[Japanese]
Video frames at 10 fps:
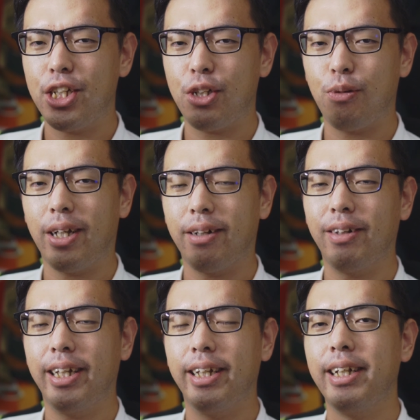まあ、サイズ
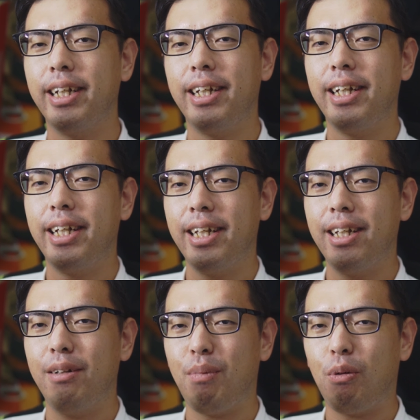感は一緒なの
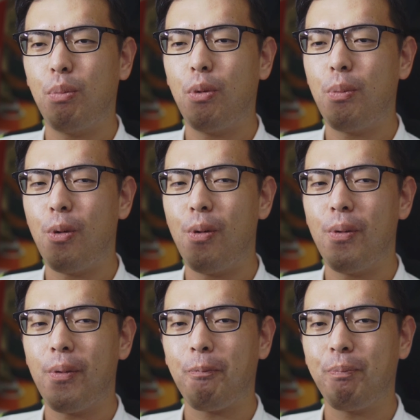で、
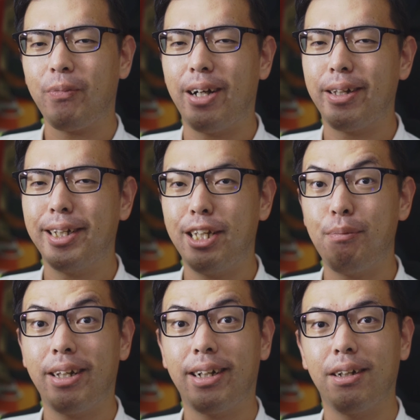まあ、ほぼほぼ
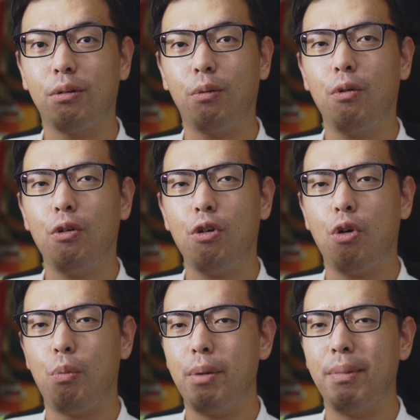あれで決ま
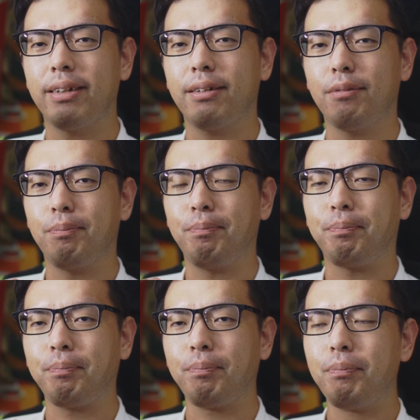りかなと
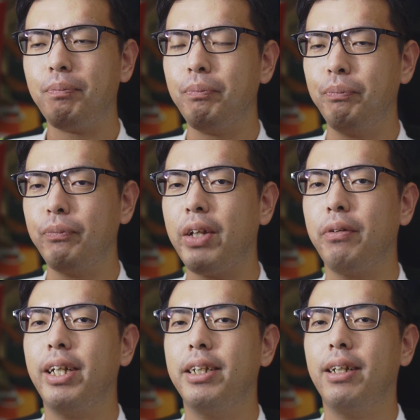思います。
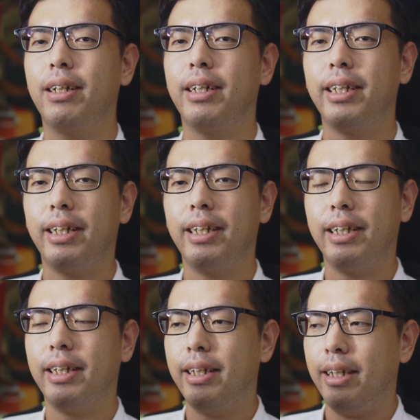なの
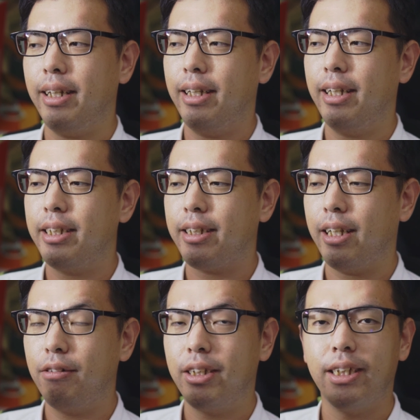で、
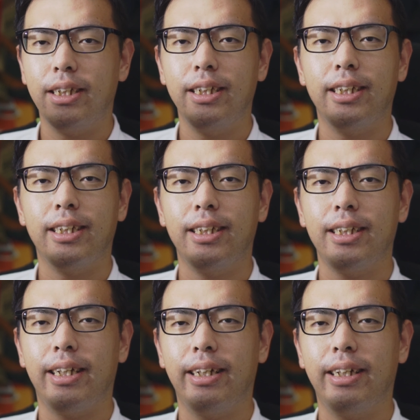えー、近い
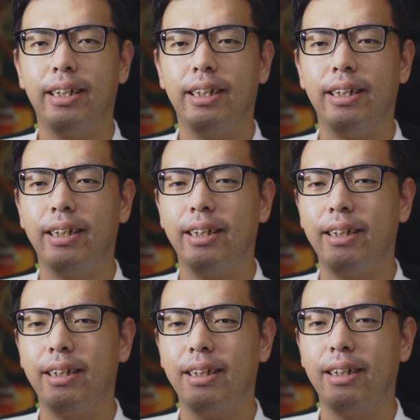うちに、
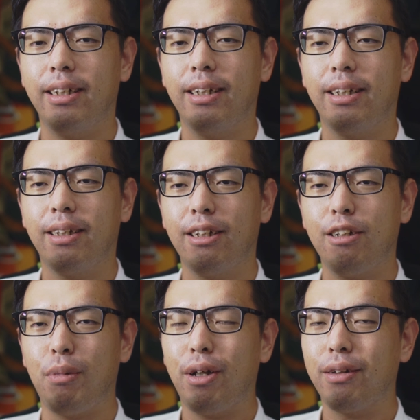
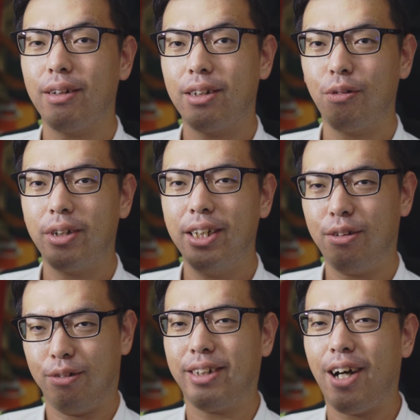えー、
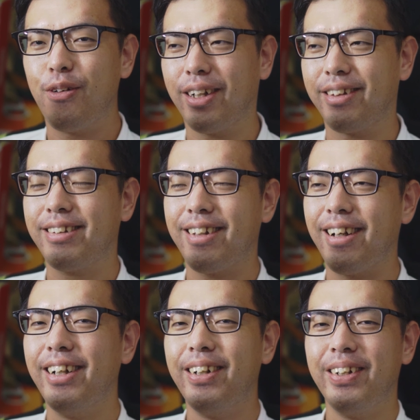まあ、直近す
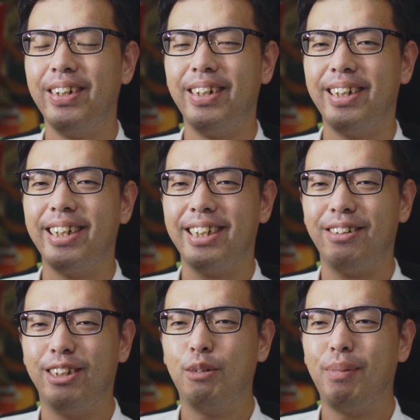ぐ買うかっつったら、